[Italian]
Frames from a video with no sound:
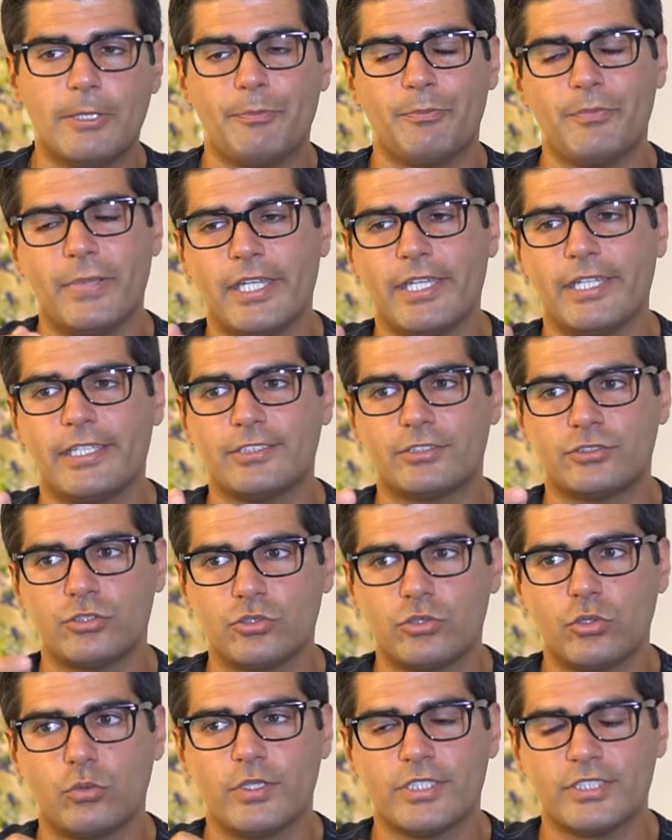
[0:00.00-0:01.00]
beh,
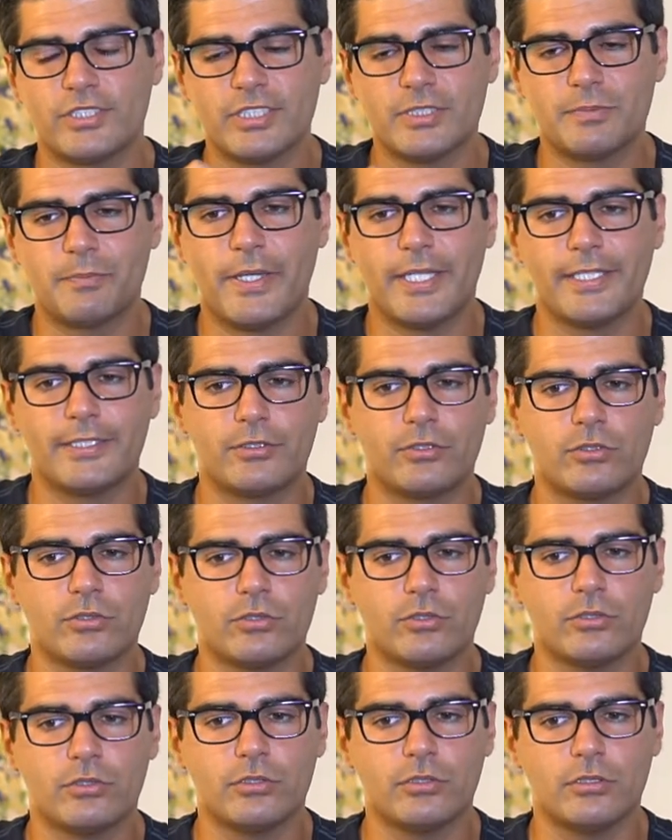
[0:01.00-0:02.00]
sotto questo
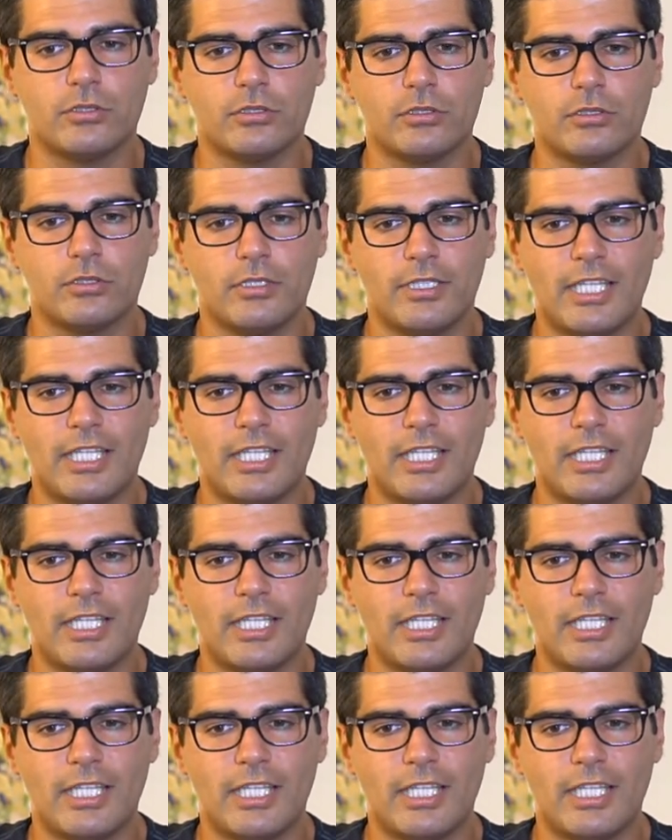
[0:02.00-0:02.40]
aspetto eh,